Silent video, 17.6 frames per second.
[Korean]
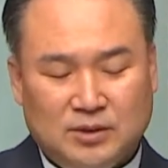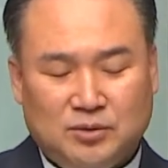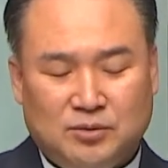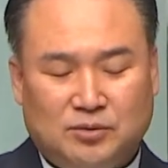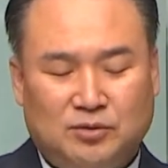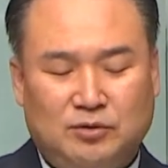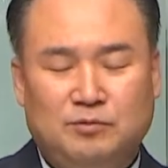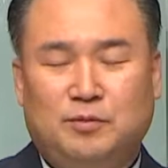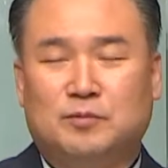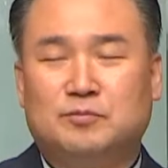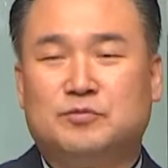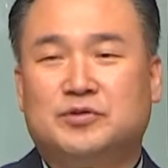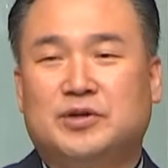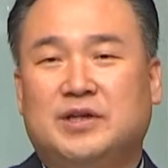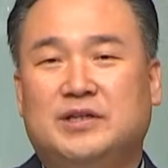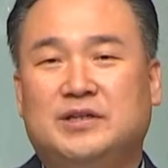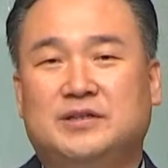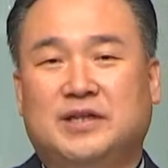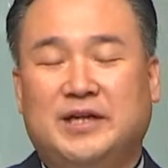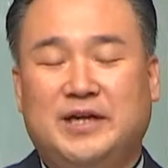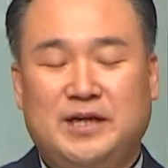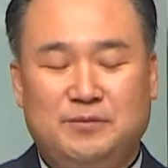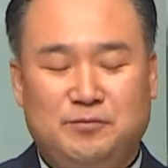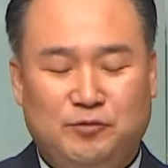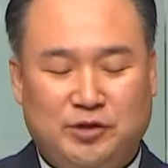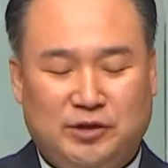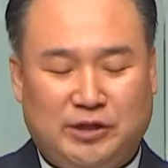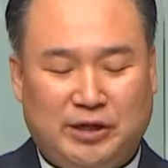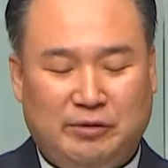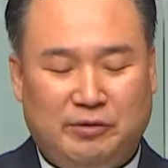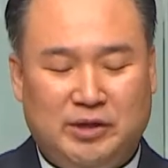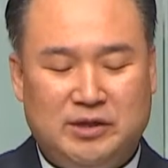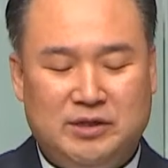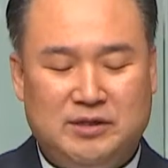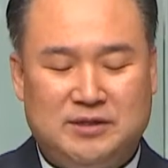오늘 본문에는 하나님과
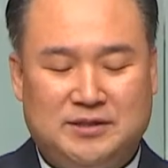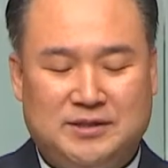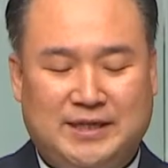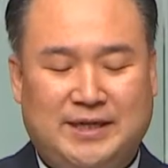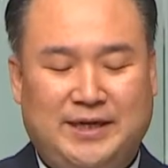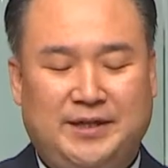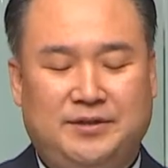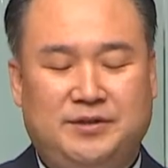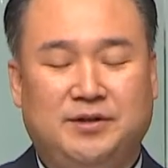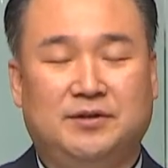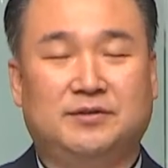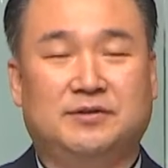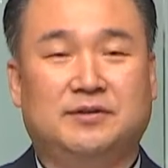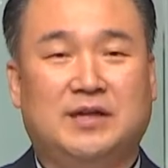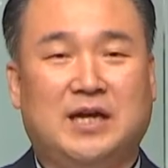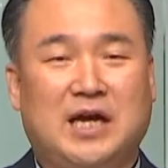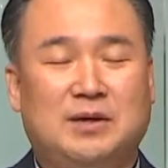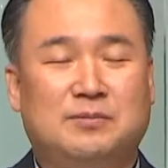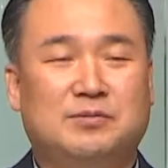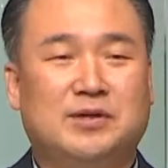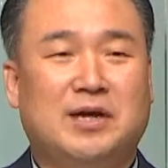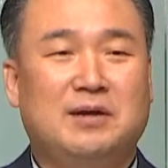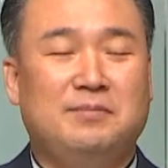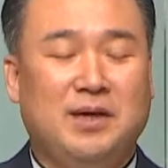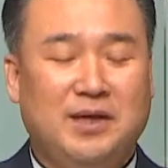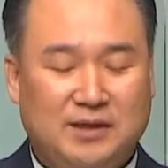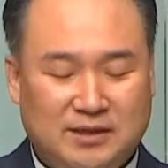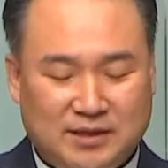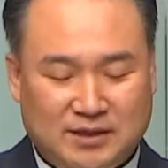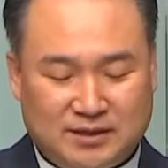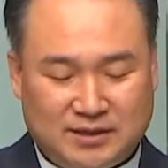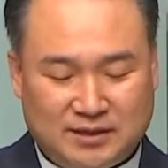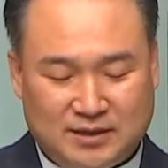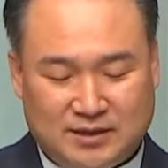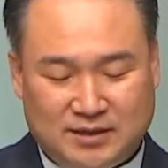대화를 잘했던 아브라함의
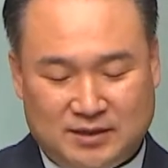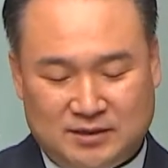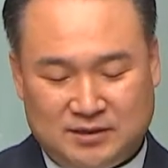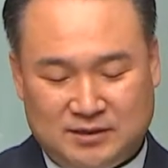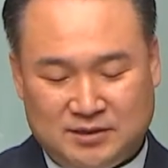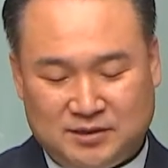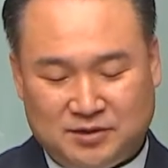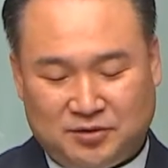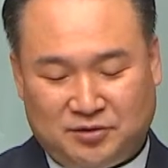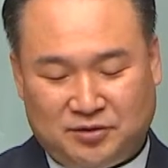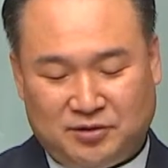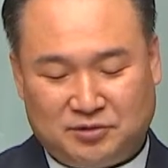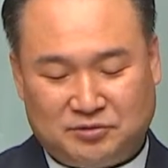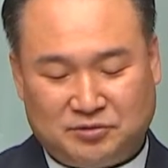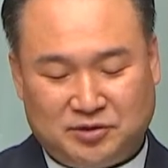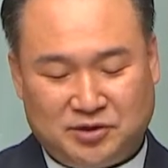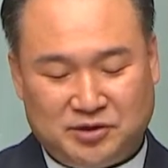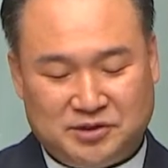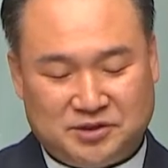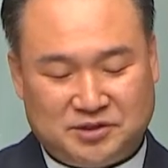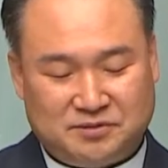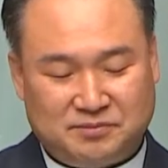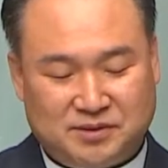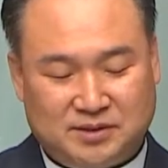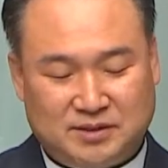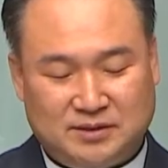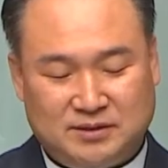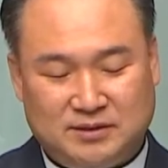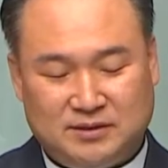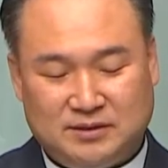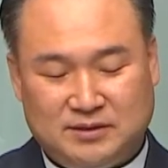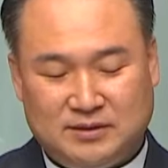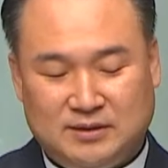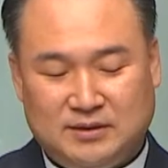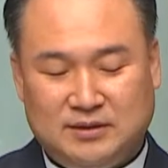이야기가 기록되어 있습니다.
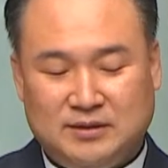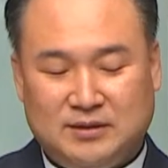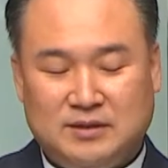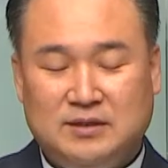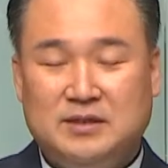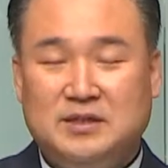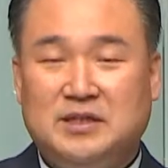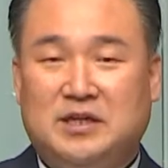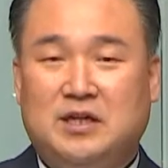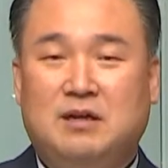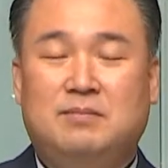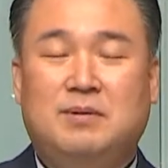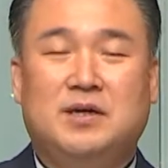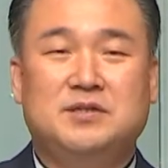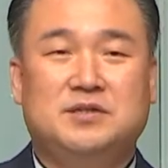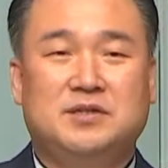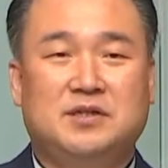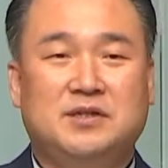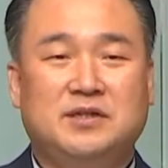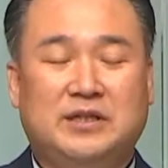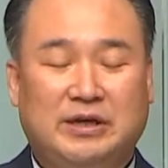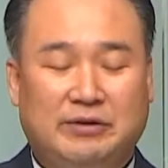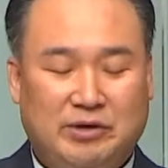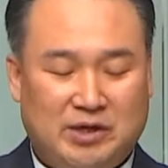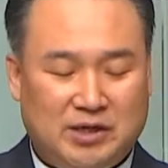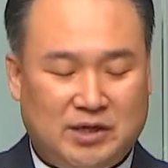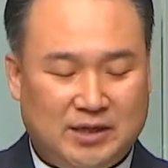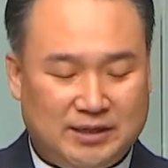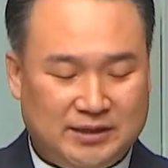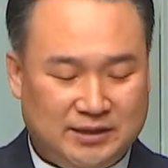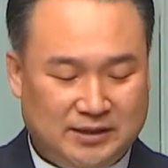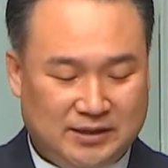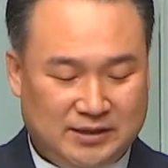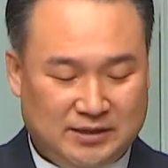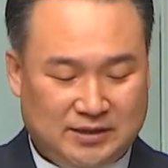일방적인 대화가
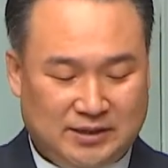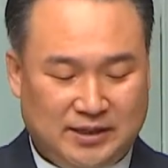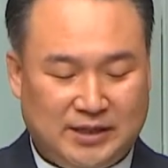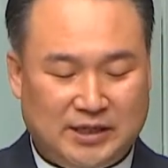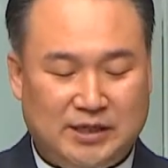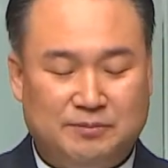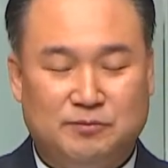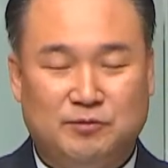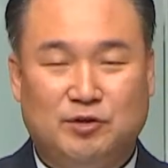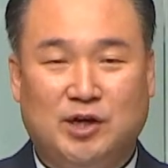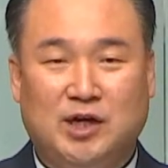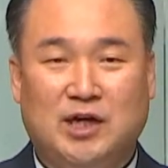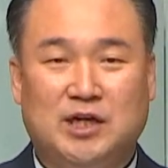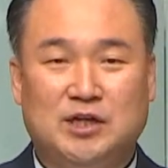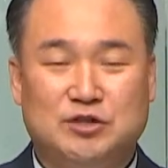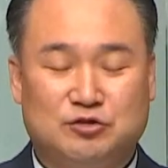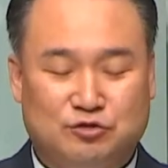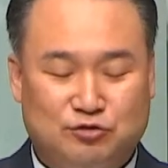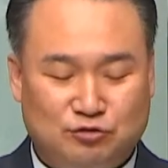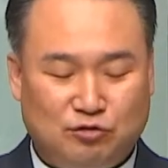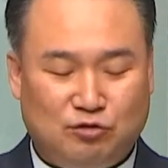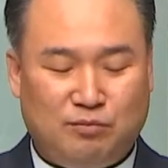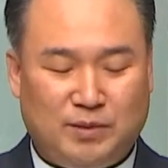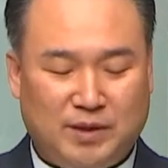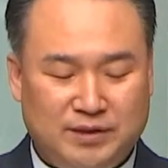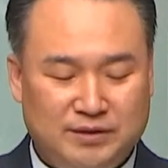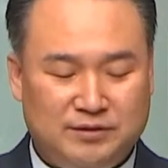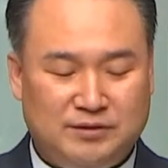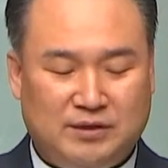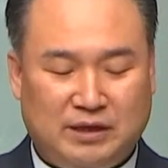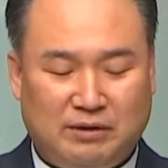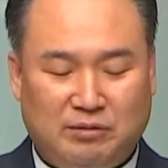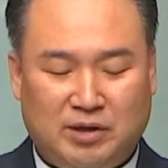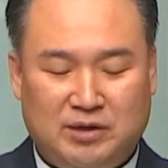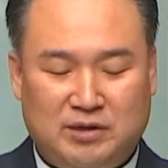아니라 하나님과 주고받는
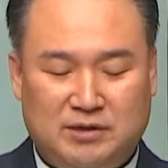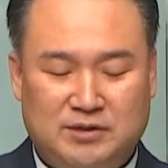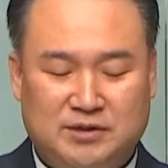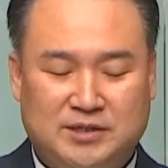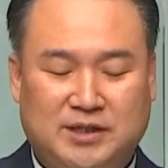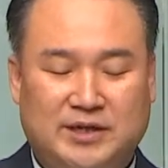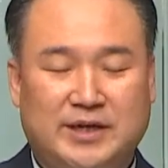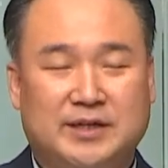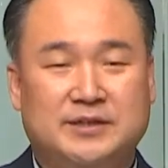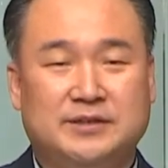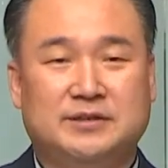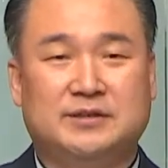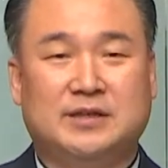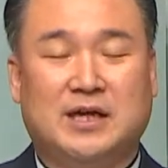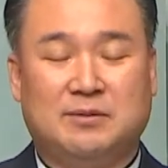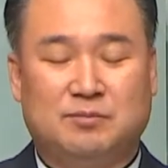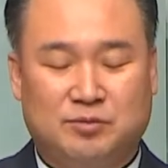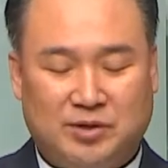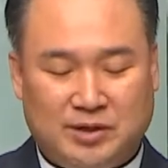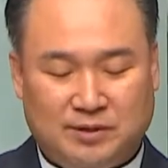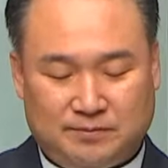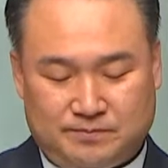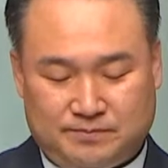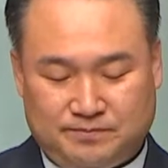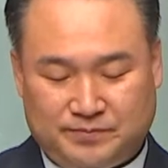대화를 잘하는 아브라함.